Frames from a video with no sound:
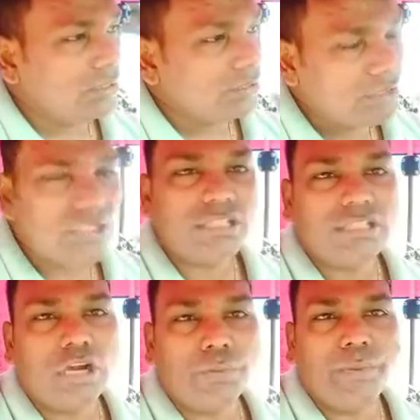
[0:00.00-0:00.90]
तीस
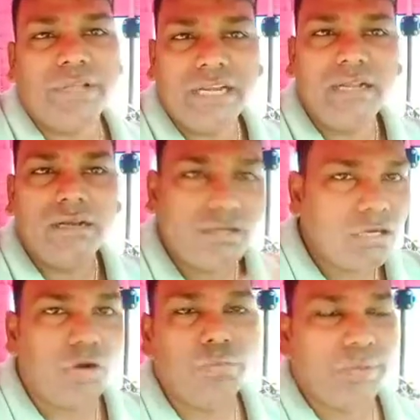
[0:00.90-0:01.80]
हज़ार रुपये मैंने
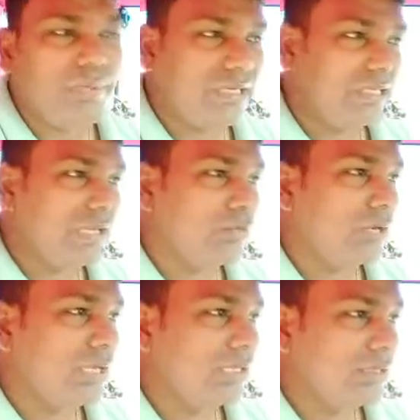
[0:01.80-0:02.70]
डाउन पेमेंट किया
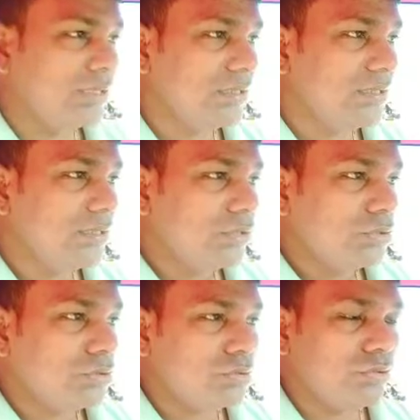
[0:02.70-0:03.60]
हुआ है
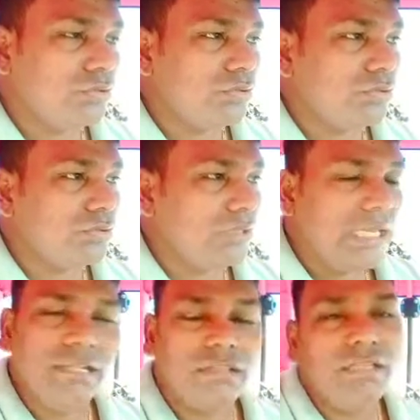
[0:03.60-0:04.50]
तो
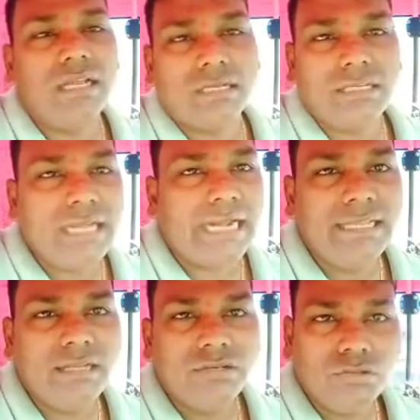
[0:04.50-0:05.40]
यानी तीन लाख की
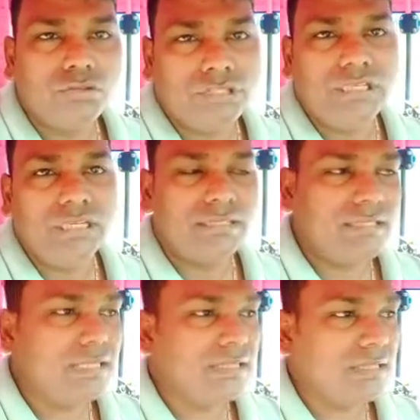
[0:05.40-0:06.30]
गाड़ी होती है
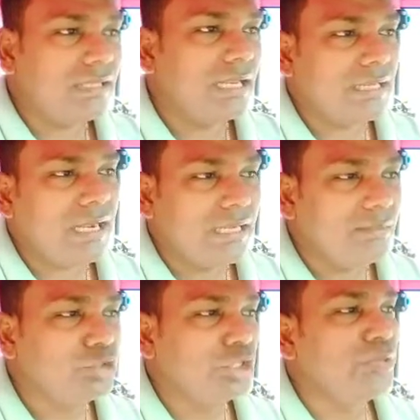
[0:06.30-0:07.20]
ठीक है तीन लाख की गाड़ी
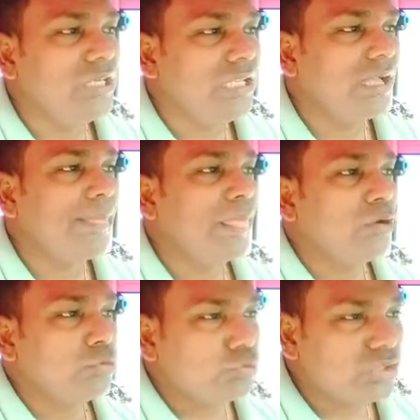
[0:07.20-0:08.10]
मुझे मिली है
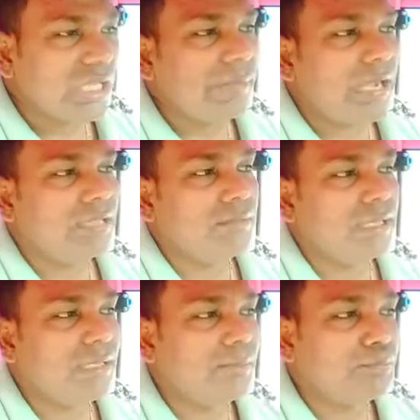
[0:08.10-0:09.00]
उसके बाद
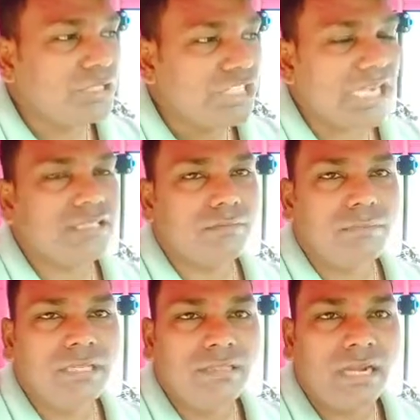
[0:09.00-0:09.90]
मैंने बजाज
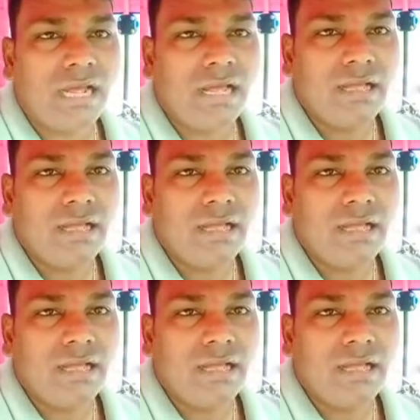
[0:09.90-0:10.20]
महिंद्रा